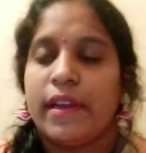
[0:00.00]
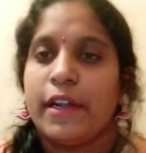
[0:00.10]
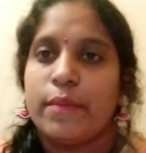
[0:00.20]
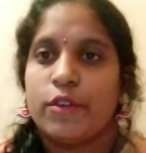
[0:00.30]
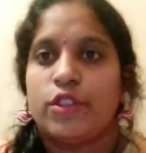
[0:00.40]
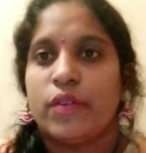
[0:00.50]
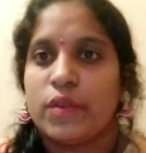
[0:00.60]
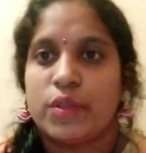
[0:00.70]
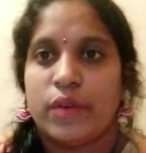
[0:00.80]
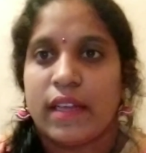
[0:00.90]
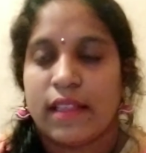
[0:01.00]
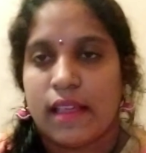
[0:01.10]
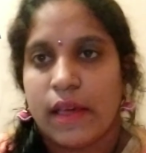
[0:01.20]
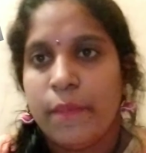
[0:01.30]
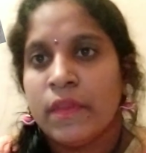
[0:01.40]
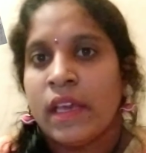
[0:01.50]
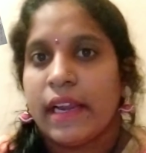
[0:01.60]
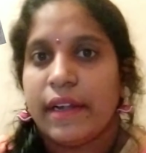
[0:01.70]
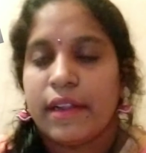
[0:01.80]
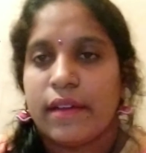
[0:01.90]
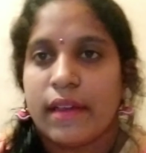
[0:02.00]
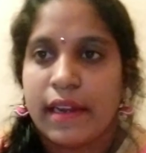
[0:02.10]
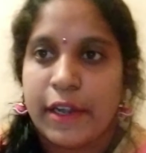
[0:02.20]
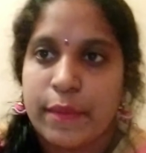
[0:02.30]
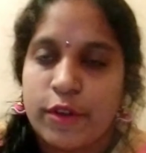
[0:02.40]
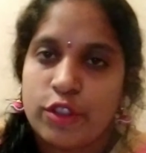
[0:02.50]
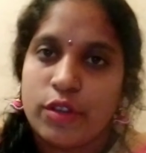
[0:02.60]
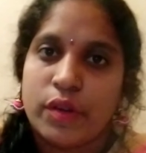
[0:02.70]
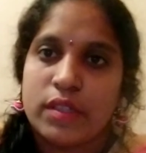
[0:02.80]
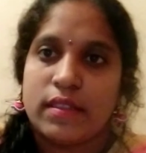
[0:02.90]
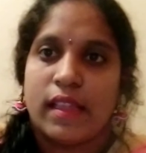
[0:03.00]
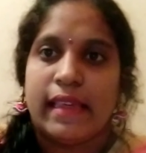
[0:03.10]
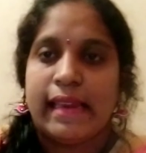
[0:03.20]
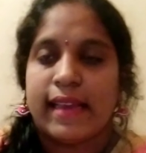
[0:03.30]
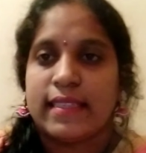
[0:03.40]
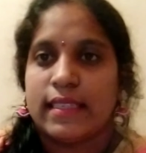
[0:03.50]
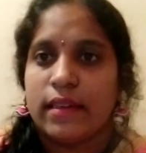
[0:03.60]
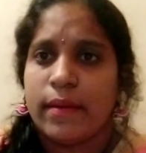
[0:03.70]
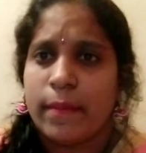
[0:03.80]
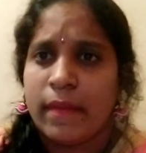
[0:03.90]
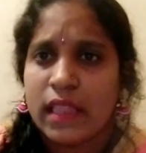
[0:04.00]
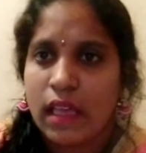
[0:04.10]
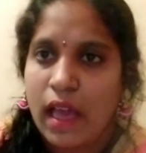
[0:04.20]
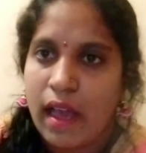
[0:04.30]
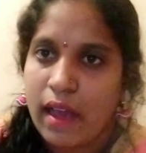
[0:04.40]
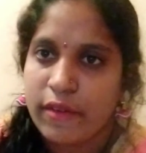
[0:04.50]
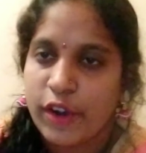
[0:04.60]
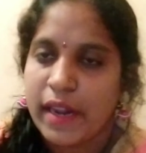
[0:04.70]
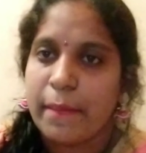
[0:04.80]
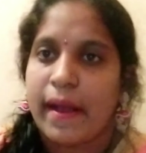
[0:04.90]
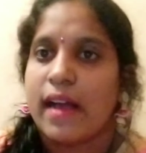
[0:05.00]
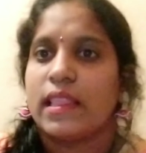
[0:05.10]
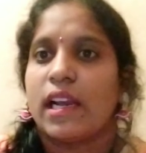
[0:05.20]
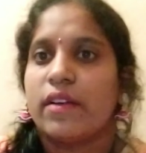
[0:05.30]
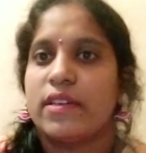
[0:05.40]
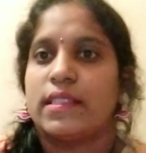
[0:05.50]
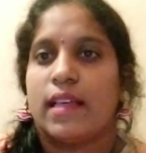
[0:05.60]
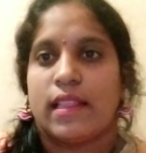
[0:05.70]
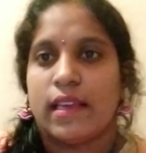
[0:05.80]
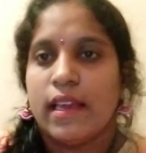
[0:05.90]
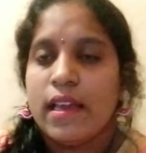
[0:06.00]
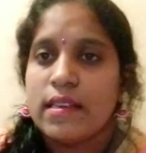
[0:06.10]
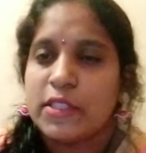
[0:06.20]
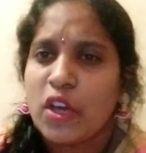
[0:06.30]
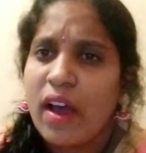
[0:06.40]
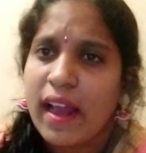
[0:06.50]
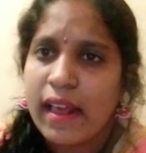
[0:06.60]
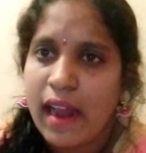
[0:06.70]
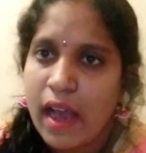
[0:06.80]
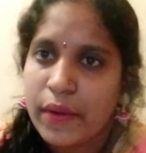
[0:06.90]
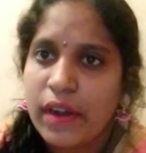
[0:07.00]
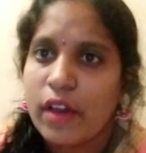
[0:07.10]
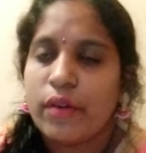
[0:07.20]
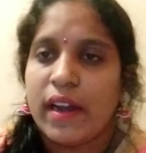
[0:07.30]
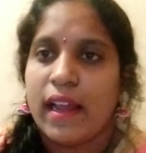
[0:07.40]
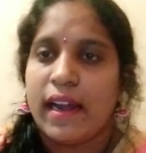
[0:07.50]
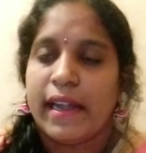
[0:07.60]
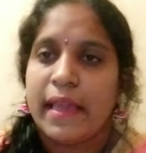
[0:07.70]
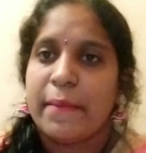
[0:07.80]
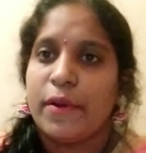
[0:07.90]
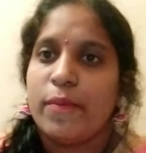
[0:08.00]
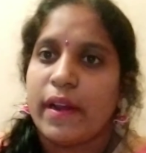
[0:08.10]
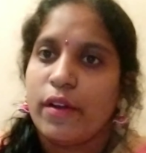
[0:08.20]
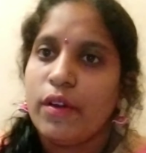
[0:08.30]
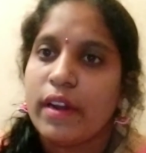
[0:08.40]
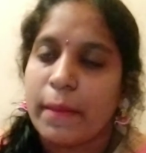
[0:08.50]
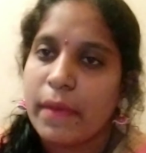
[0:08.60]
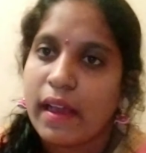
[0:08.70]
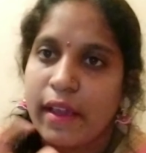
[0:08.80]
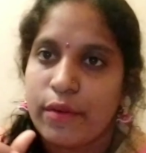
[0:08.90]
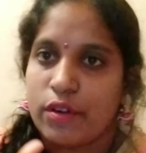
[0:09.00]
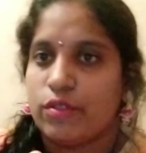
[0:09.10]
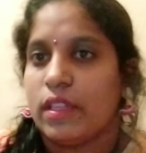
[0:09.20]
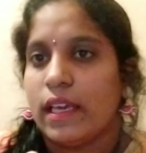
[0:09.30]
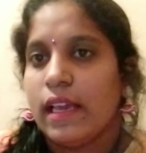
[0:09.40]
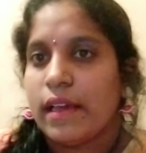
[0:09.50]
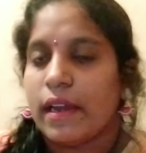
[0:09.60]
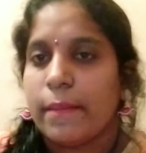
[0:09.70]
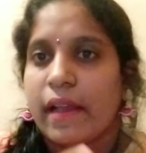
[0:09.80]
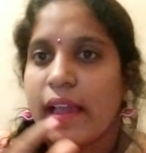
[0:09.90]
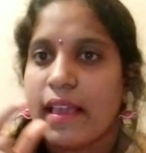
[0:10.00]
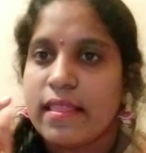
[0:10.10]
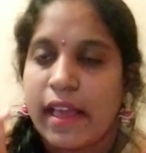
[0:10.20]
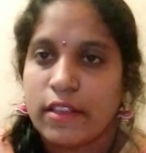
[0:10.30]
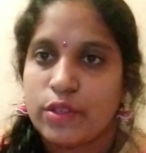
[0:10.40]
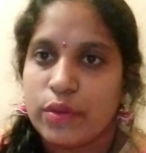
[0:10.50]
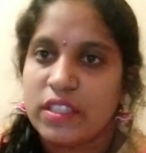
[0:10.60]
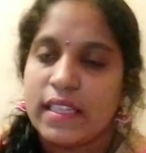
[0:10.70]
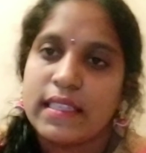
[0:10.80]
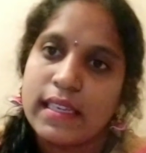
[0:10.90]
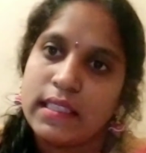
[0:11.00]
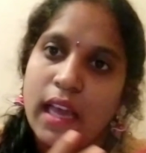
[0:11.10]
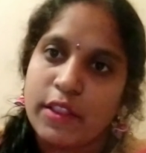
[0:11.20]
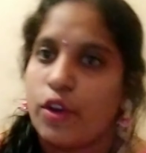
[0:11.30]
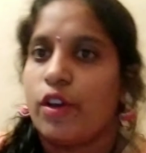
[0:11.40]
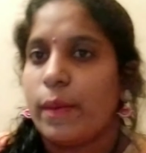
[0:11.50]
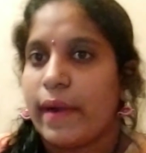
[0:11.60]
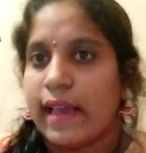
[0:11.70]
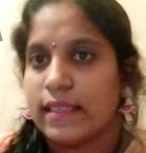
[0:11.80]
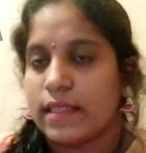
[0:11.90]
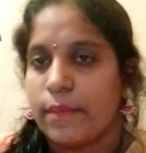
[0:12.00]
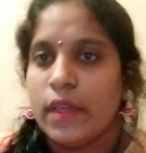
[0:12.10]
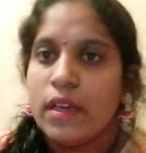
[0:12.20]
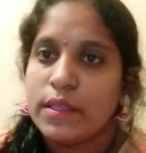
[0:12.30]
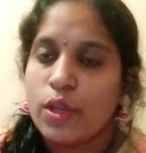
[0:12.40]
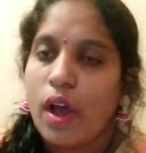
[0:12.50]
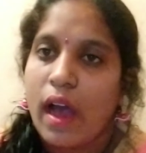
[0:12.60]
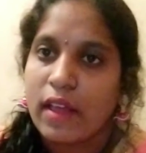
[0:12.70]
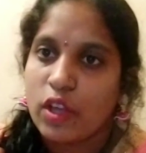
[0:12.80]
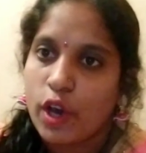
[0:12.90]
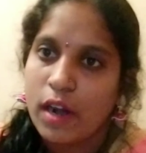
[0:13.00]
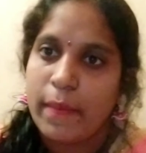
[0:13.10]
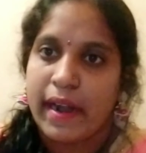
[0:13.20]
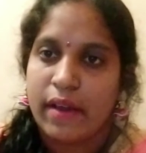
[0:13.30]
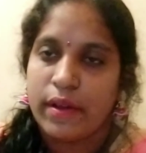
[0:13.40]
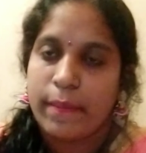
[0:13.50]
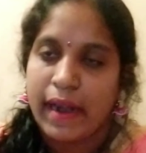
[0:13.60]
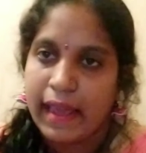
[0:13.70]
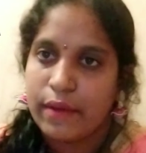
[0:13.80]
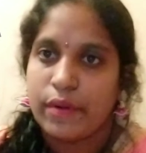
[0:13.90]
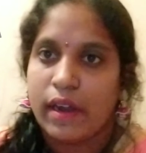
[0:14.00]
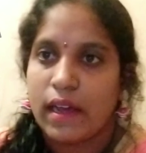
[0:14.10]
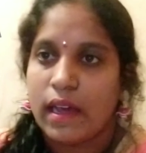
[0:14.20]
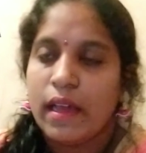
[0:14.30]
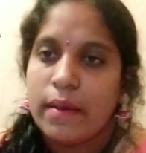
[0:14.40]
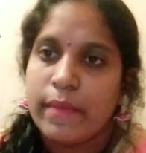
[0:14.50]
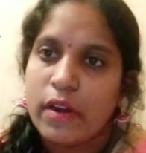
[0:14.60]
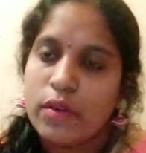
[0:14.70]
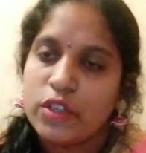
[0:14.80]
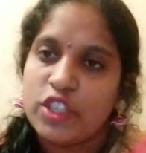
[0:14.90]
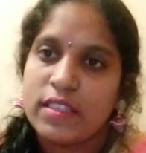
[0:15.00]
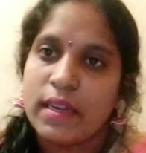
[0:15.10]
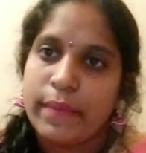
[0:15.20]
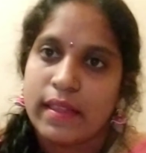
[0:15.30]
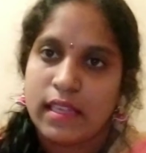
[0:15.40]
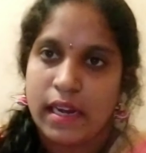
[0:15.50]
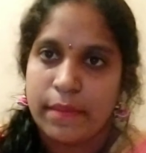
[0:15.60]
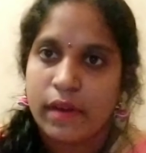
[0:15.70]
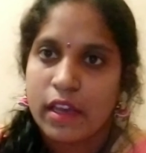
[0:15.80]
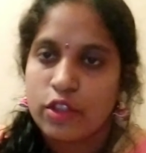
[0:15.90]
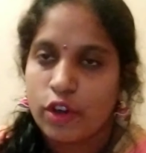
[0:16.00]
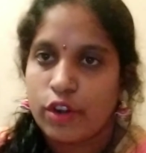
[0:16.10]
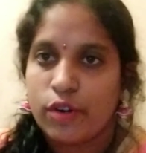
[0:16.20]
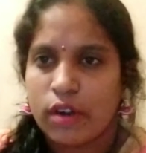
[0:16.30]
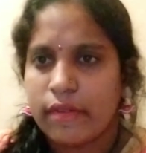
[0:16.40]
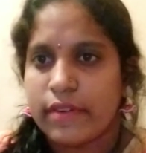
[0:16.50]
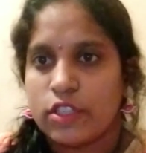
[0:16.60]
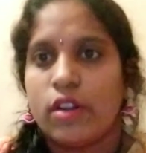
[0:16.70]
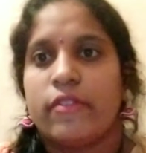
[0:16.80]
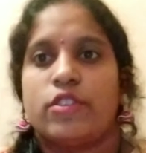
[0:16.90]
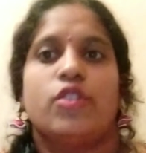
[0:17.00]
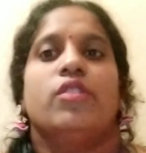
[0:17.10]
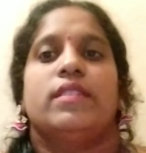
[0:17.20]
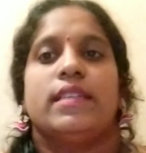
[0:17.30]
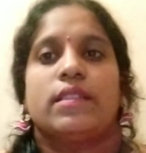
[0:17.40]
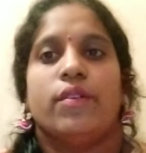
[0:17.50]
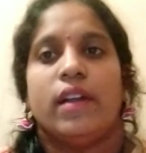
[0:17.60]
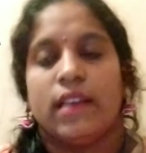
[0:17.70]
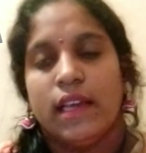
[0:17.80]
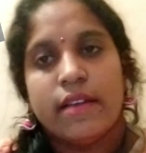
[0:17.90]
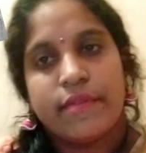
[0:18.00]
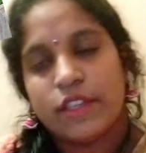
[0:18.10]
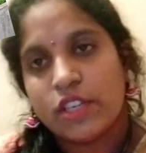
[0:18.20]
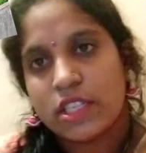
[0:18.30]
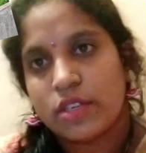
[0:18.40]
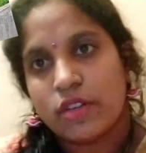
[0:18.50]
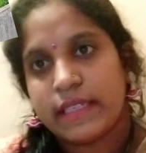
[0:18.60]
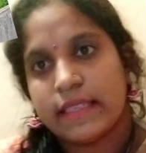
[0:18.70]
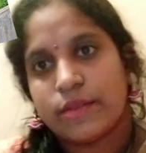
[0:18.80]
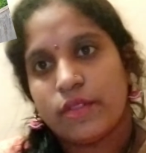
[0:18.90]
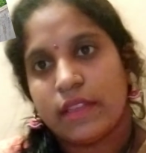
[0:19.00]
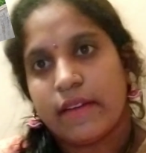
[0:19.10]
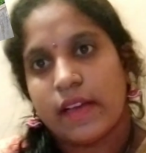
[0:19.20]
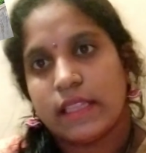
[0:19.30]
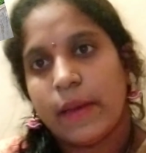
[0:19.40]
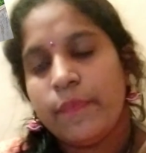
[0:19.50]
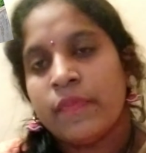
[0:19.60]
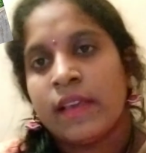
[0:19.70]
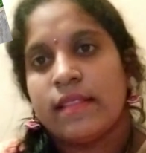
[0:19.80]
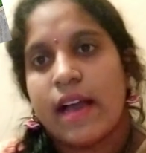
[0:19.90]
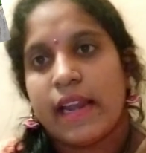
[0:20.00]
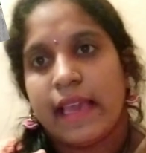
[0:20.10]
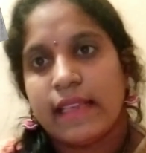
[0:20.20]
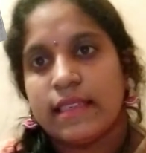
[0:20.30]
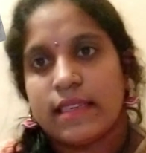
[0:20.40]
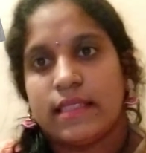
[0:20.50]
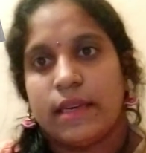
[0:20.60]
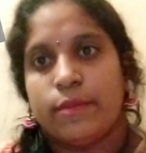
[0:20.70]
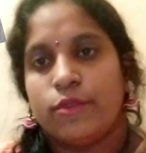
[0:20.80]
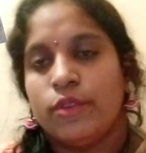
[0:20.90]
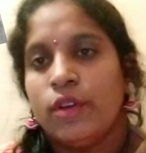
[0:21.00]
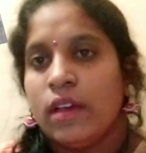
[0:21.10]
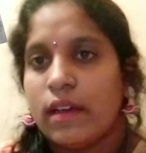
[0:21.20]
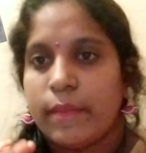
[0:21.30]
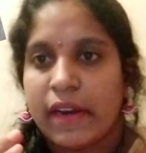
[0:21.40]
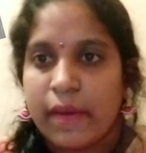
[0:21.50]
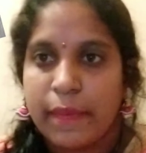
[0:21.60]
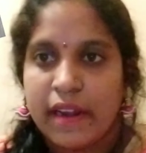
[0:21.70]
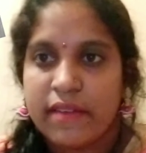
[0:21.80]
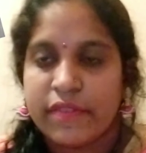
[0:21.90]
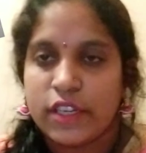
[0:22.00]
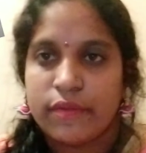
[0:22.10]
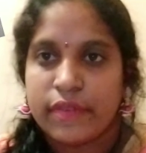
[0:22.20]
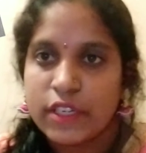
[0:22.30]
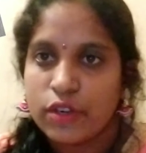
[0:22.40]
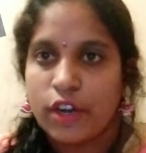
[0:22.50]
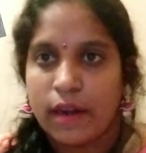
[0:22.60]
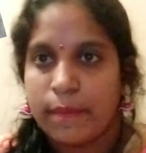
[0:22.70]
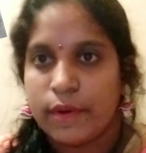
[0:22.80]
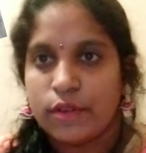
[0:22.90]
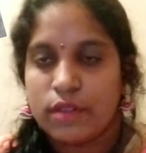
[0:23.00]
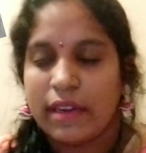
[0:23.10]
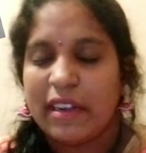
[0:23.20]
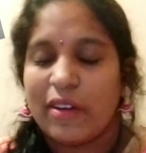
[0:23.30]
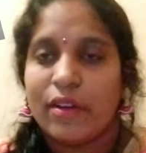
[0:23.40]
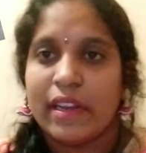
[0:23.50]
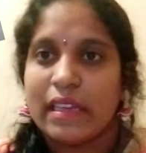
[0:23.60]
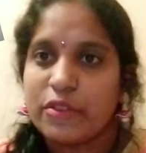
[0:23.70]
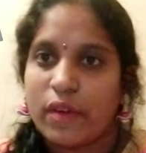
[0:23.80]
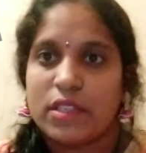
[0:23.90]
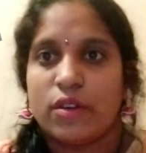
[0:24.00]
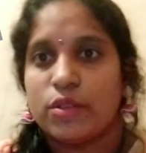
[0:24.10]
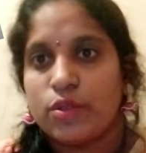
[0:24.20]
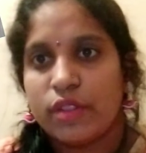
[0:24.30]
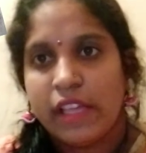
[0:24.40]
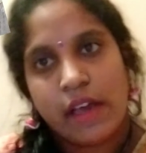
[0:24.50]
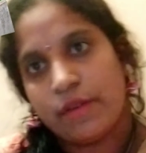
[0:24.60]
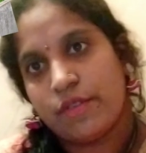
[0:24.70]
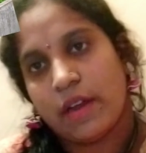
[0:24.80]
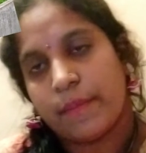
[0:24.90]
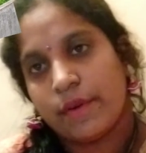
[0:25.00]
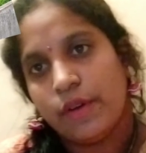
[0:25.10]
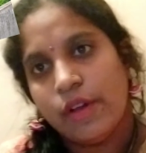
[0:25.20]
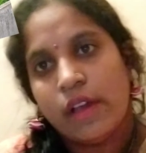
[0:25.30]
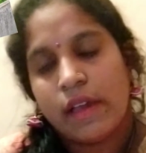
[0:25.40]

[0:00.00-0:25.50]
ఇంటి మొత్తం వస్తుంటది కదా ఇంటి ఇంటి మొత్తం వస్తుంది నెక్స్ట్ ఆ వండిన పాత్రలకు వస్తుంది సో అలా రాకుండా ఉండాలంటే ఇప్పుడు మనం నిమ్మకాయ ఉంటుంది నిమ్మకాయ దాని జ్యూస్ తీసేసి ఆ తొక్కలు పడేస్తాం సో ఆ తొక్కలు పడ పడేయకుండా మనం యూజ్ చేసిన ప్రతి నిమ్మకాయ తొక్కను కూడా ఫ్రిడ్జ్ లో స్టోర్ చేసుకోండి ఫ్రిడ్జ్ లో స్టోర్ చేసుకున్న తర్వాత దాన్ని ఏం చేస్తాము మనం ఎప్పుడైనా ఫిష్ ఉన్నప్పుడు ఇంట్లో నీచు వాసన వస్తుంది అనుకున్నప్పుడు